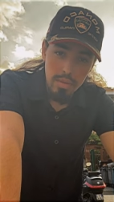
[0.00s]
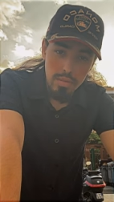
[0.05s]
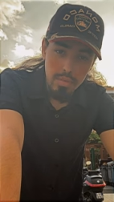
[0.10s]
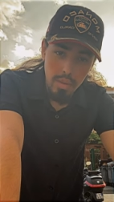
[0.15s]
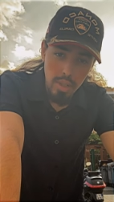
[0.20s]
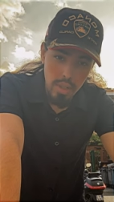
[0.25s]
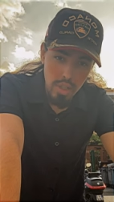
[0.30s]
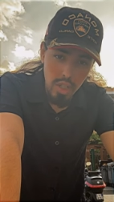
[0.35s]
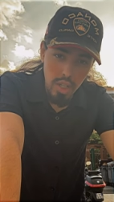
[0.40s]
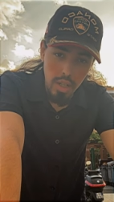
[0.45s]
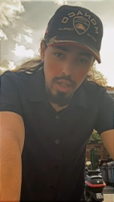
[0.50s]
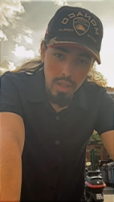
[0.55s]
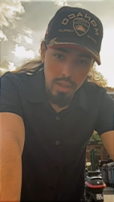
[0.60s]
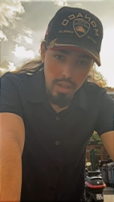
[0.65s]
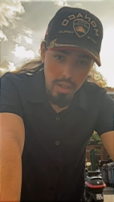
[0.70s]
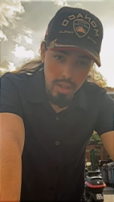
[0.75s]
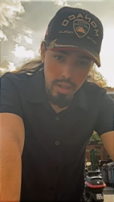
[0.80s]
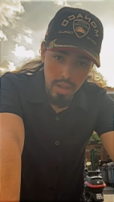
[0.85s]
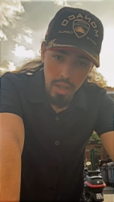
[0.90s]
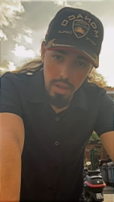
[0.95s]
مانيش غلط
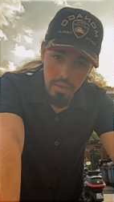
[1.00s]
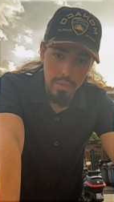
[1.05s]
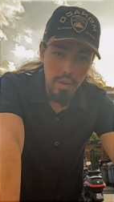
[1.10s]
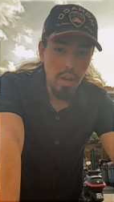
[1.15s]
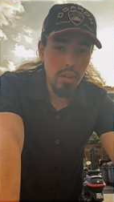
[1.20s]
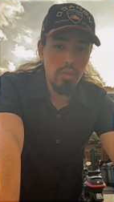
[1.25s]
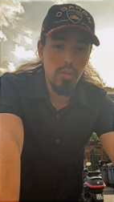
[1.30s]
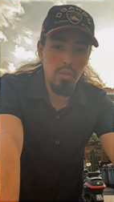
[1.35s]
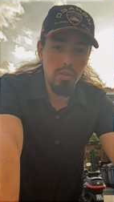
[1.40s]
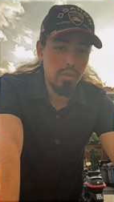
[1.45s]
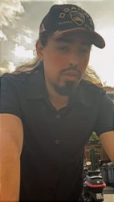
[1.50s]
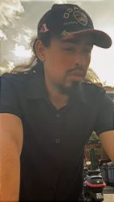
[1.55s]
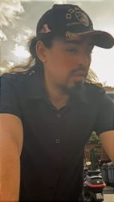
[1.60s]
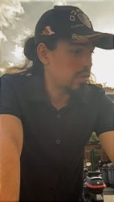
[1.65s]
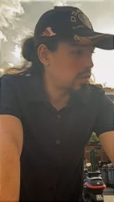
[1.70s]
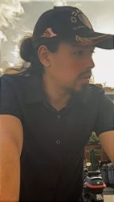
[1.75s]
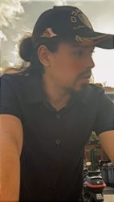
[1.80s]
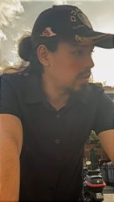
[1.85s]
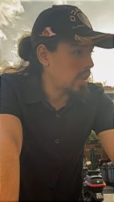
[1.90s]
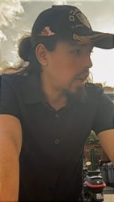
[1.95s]
راك رايح فاكونس
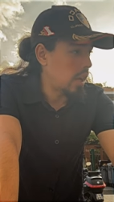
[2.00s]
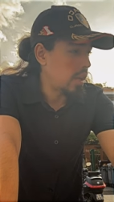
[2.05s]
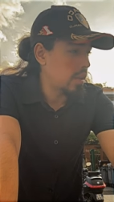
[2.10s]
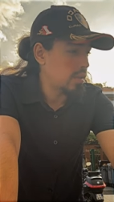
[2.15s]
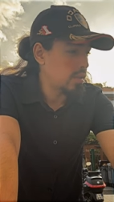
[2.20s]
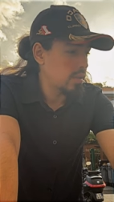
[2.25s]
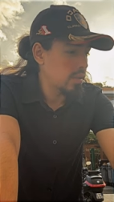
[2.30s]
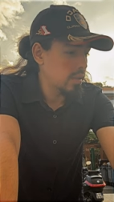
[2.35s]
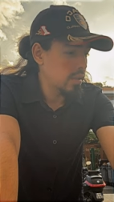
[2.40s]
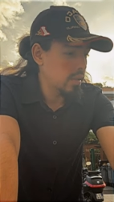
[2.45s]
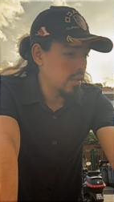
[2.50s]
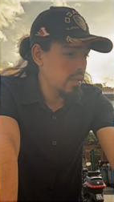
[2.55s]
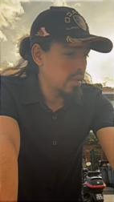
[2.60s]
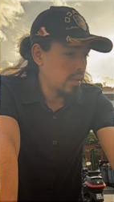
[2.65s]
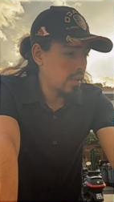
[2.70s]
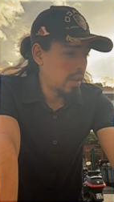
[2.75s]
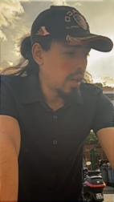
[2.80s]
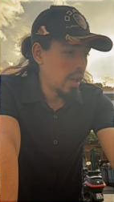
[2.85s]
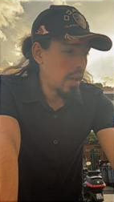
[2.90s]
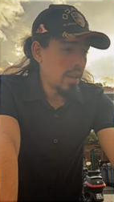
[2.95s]
صح
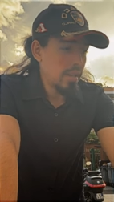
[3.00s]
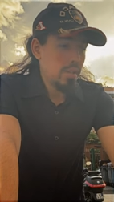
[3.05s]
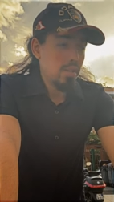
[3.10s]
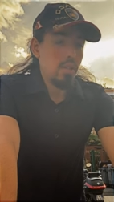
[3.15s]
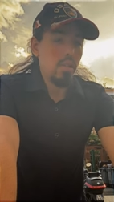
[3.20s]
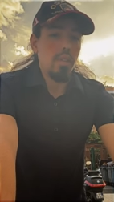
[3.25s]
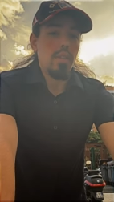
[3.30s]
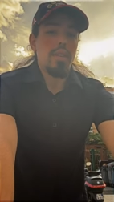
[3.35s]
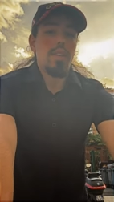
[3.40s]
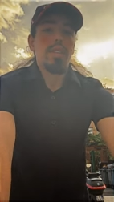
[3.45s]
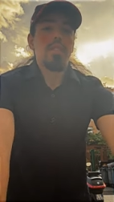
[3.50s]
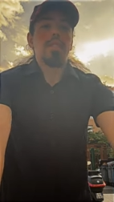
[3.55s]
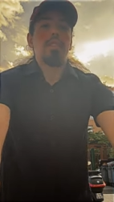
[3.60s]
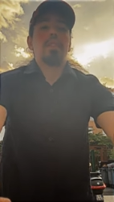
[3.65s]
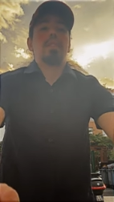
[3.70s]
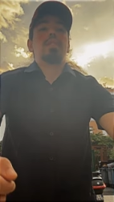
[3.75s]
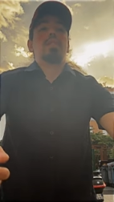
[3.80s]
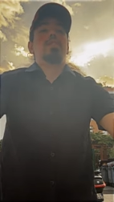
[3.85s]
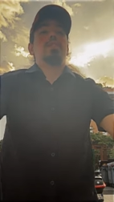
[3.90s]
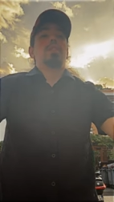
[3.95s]
علاش تقعد كي
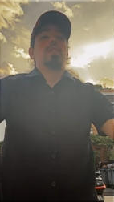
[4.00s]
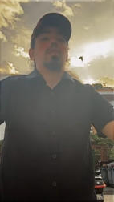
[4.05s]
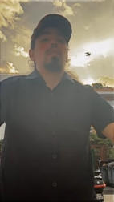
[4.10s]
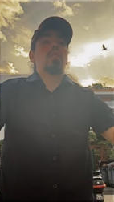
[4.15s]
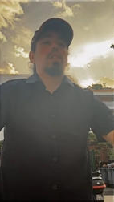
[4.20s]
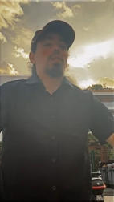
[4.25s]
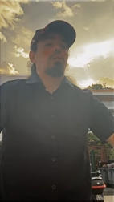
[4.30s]
تسقسي فيك لوخا